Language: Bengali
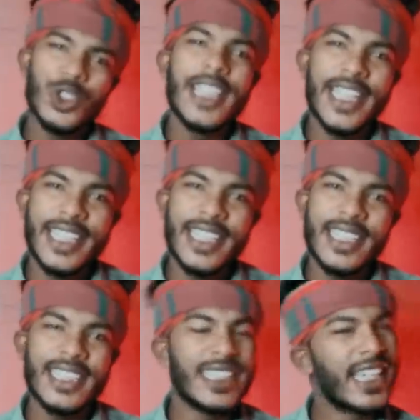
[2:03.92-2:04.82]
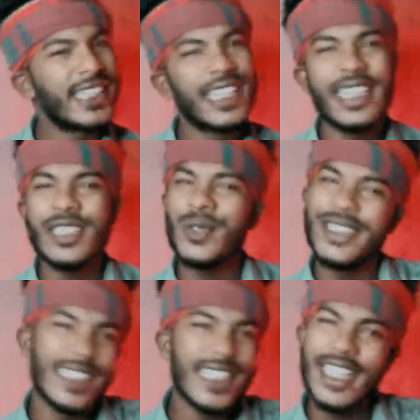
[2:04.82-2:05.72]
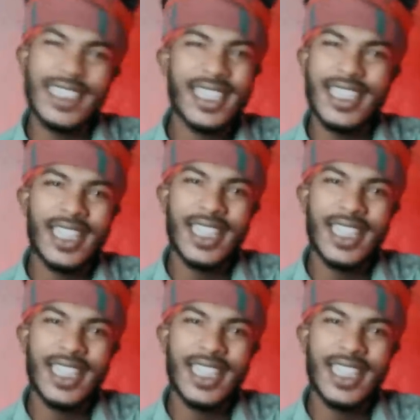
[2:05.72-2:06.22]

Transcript: শুধু দেখলেনি সেখান থেকে কিছু শিক্ষা নিলেন